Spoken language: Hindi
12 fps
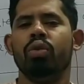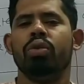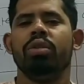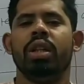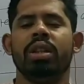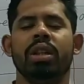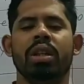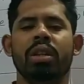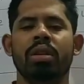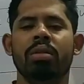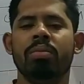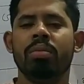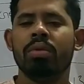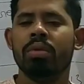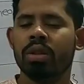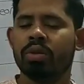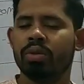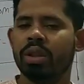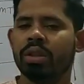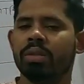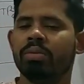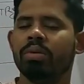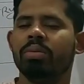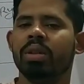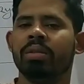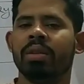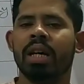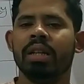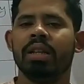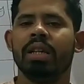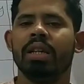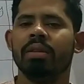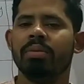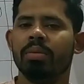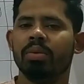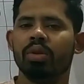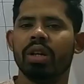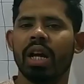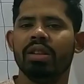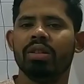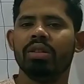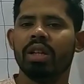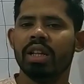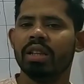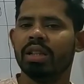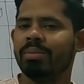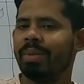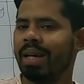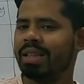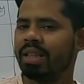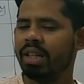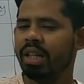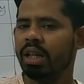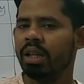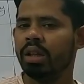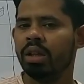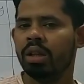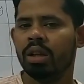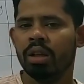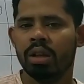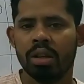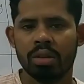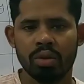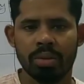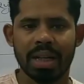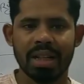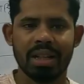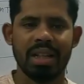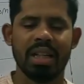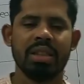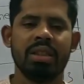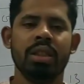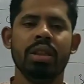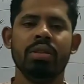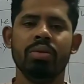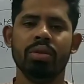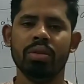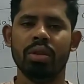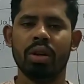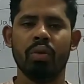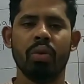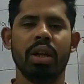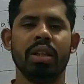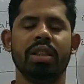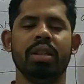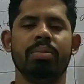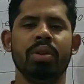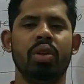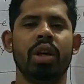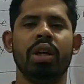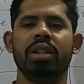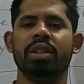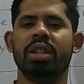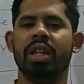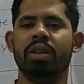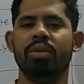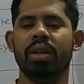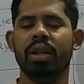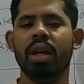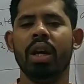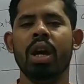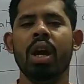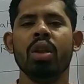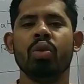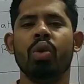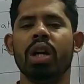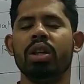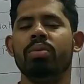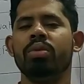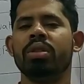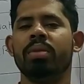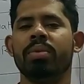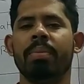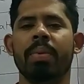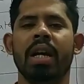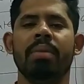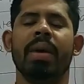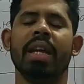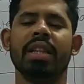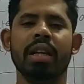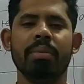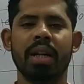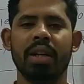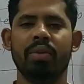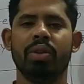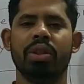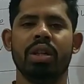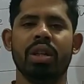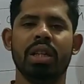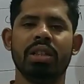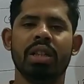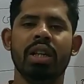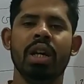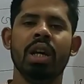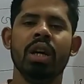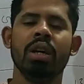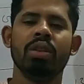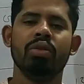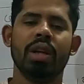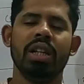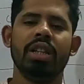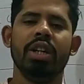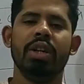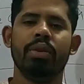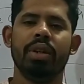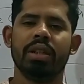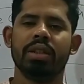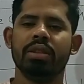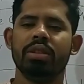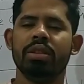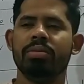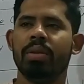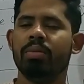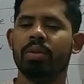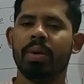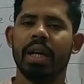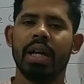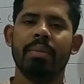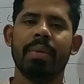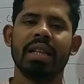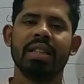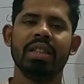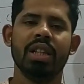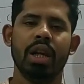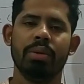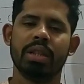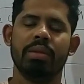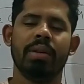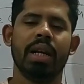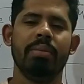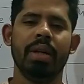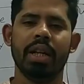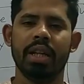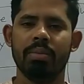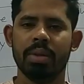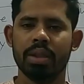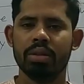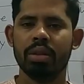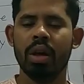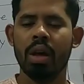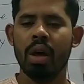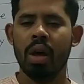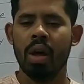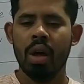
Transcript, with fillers: तो जैसा कि स्टूडेंट्स हम लोग बताए थे कि अब हम लोग नाइन्थ और टेंथ की मैथ की डेली जो हमारी क्लास थी वो ऑफलाइन की जगह पे ऑनलाइन स्टार्ट हो गई है तो आज हम लोग सबसे पहले आज मैथ की हमारी फर्स्ट क्लास है जो नाइन्थ की इंट्रोडक्शन जिसमें हम लोग पढ़ेंगे मैथ की सिलेबस के बारे में ठीक है बच्चों